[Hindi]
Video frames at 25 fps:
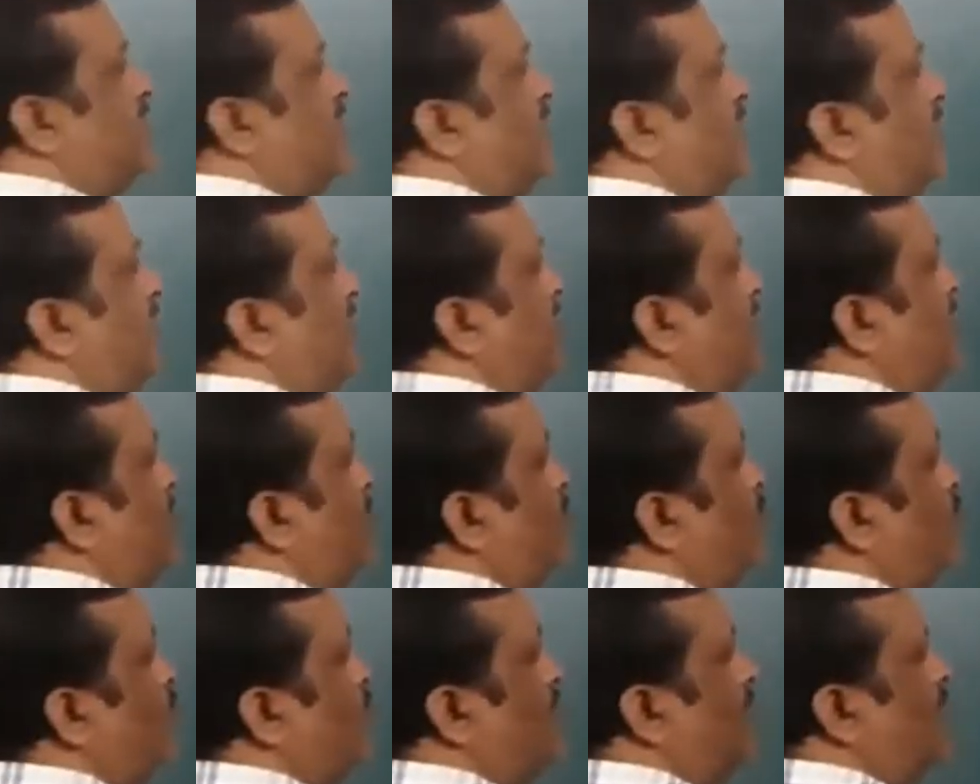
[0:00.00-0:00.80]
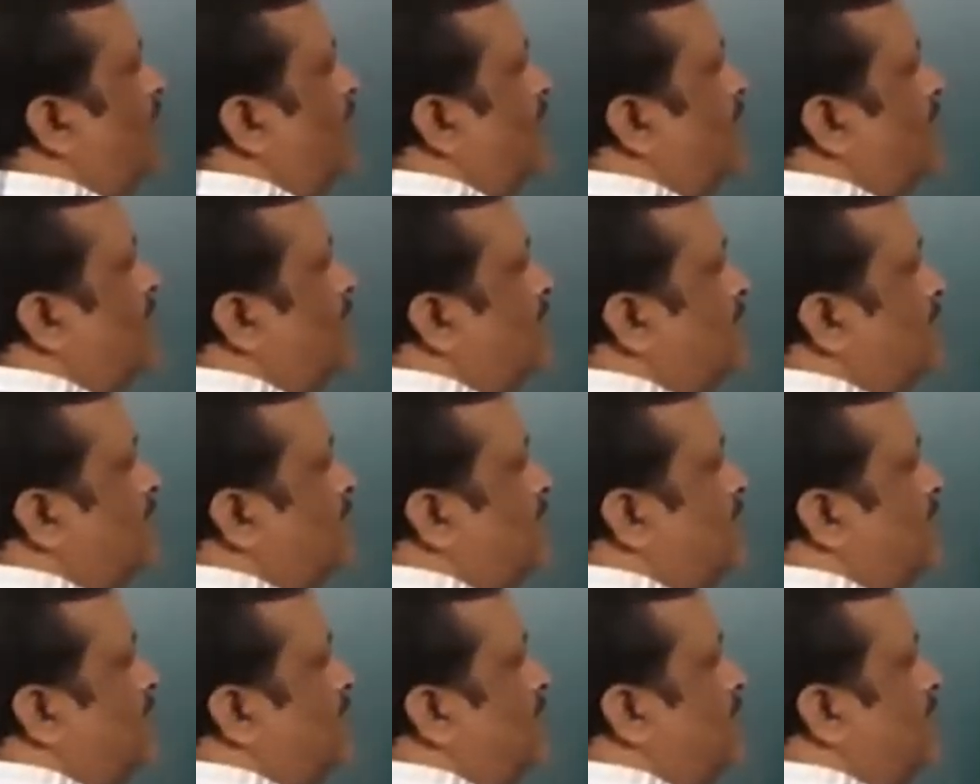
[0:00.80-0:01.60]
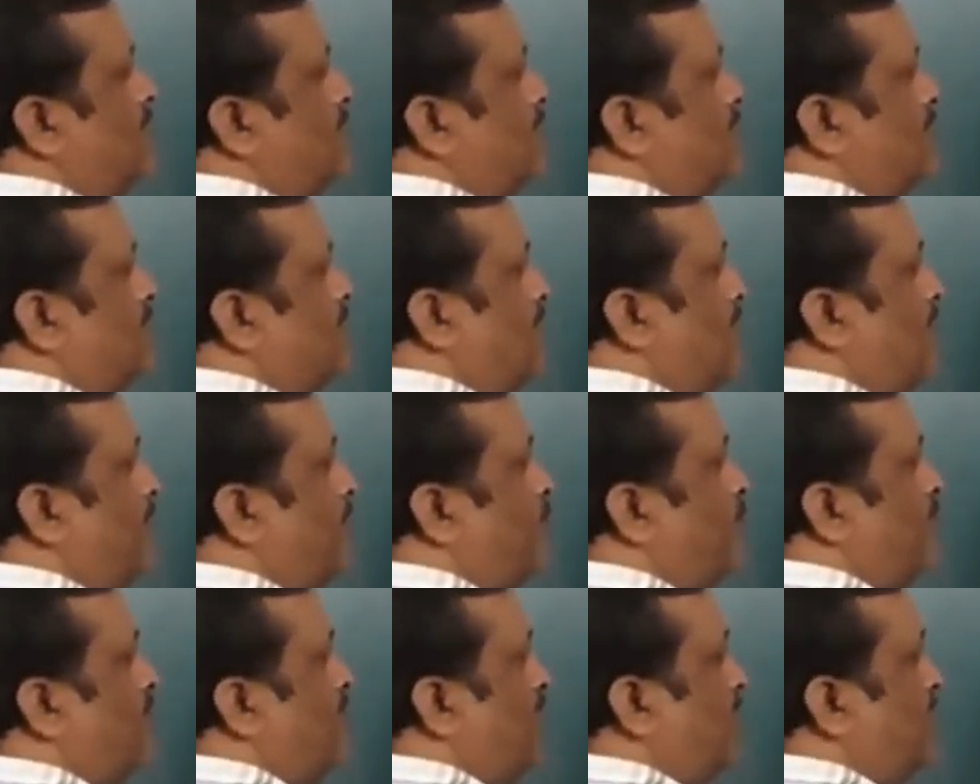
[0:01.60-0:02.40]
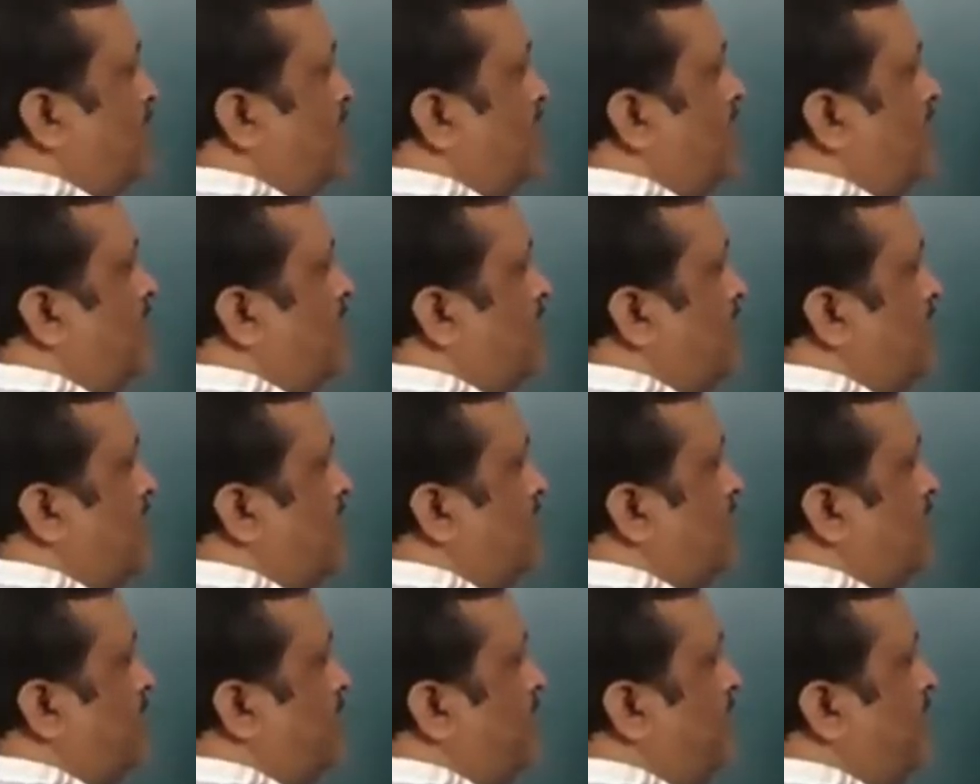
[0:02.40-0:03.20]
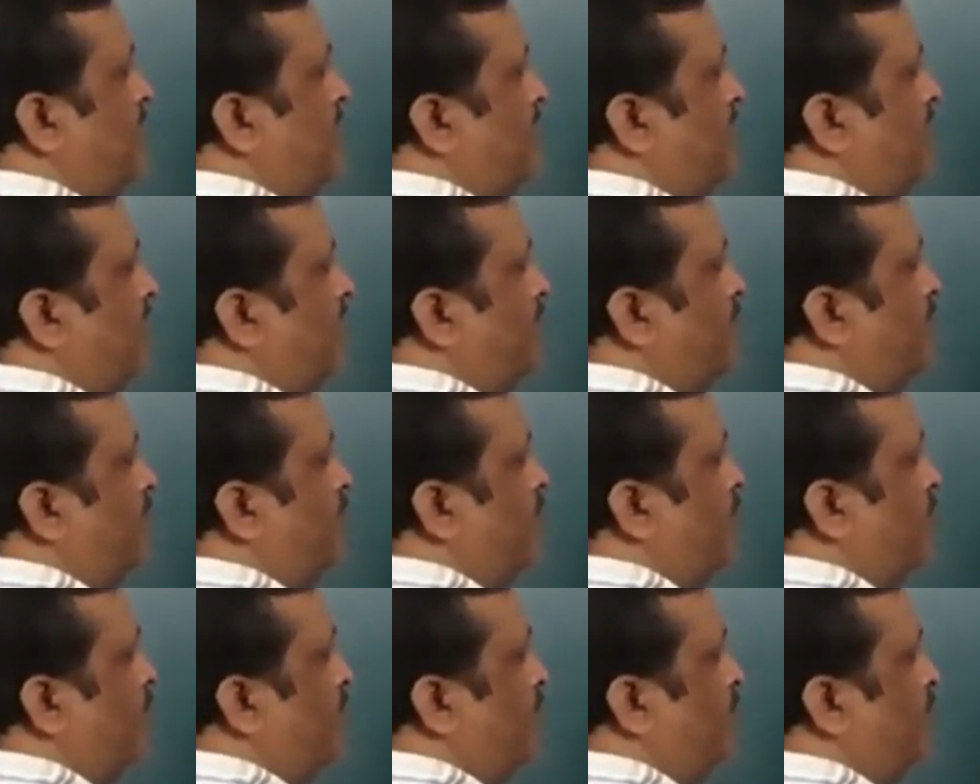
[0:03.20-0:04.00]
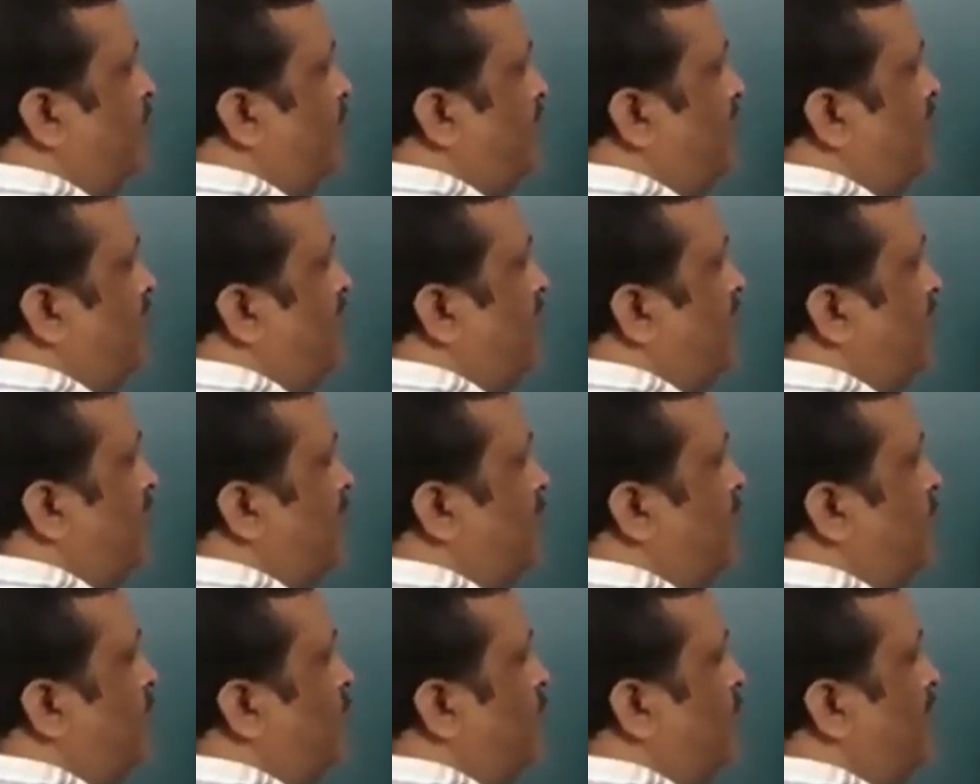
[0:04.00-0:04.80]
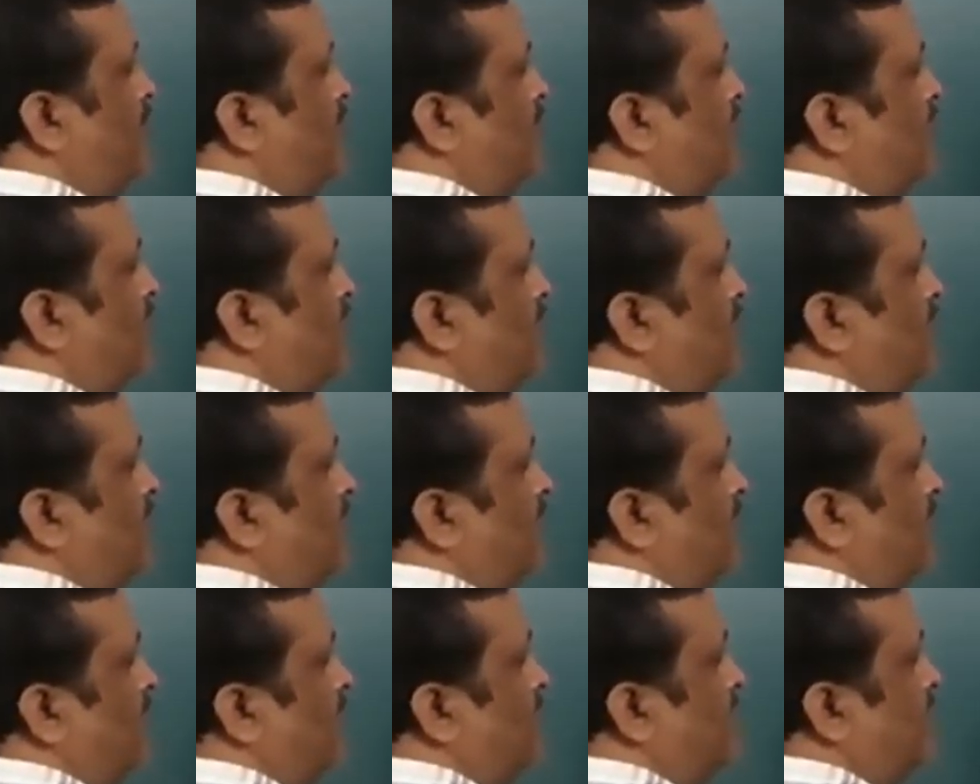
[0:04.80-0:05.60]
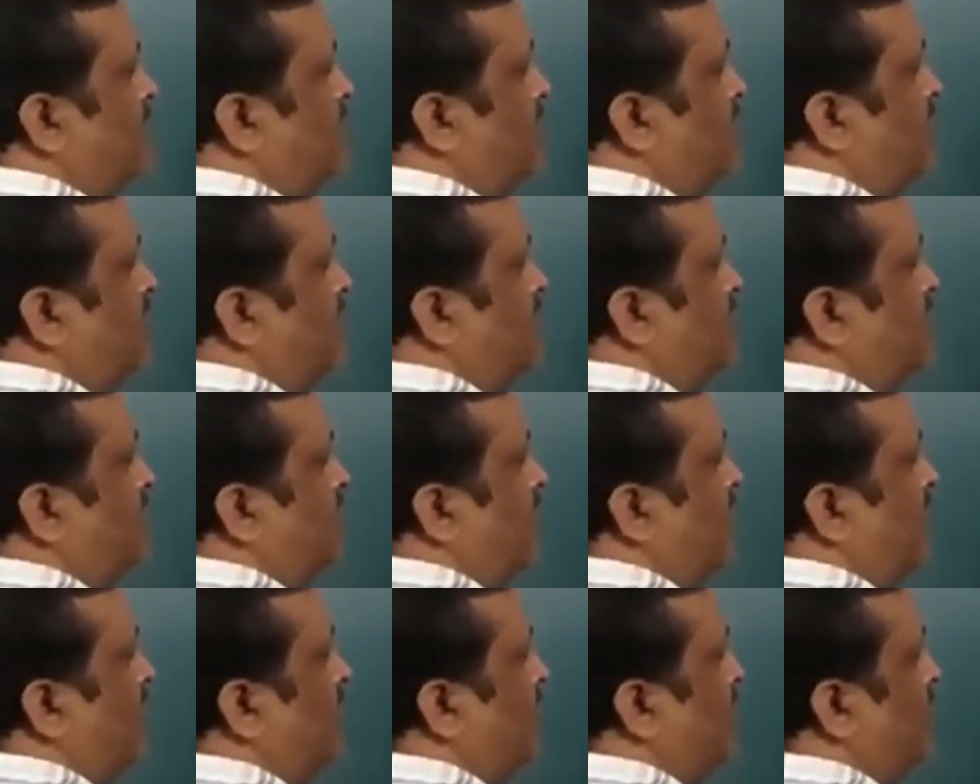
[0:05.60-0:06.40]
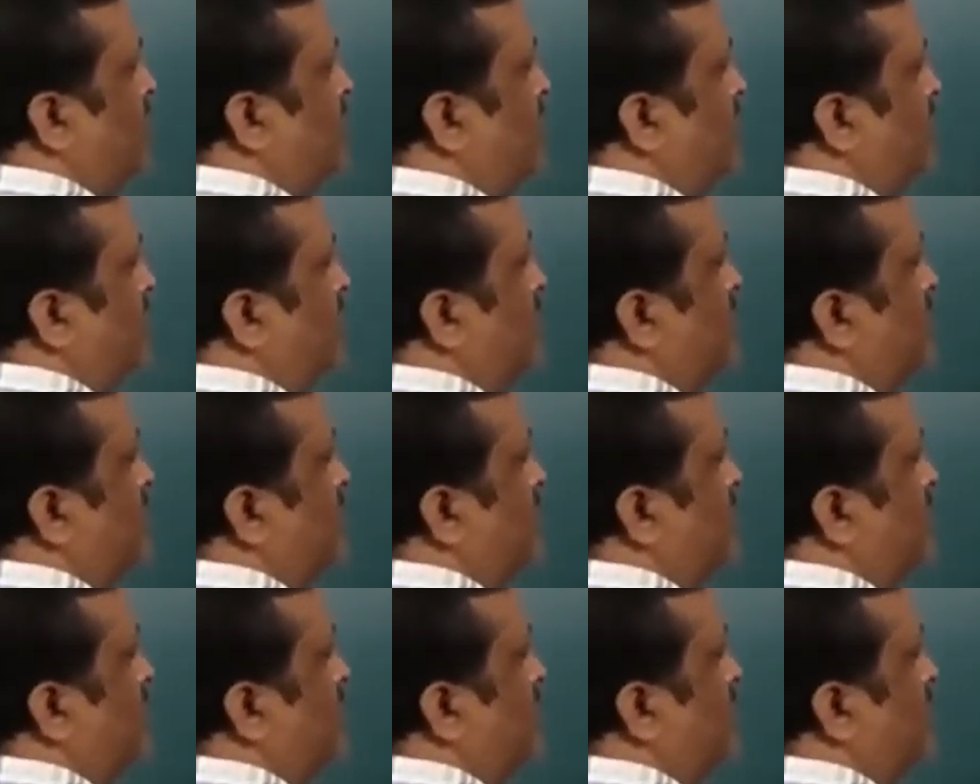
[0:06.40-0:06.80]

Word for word: का एरर होगा हमको क्या बताना है डेल्टा वी अपॉन वी इंटू हंड्रेड ये कितना आएगा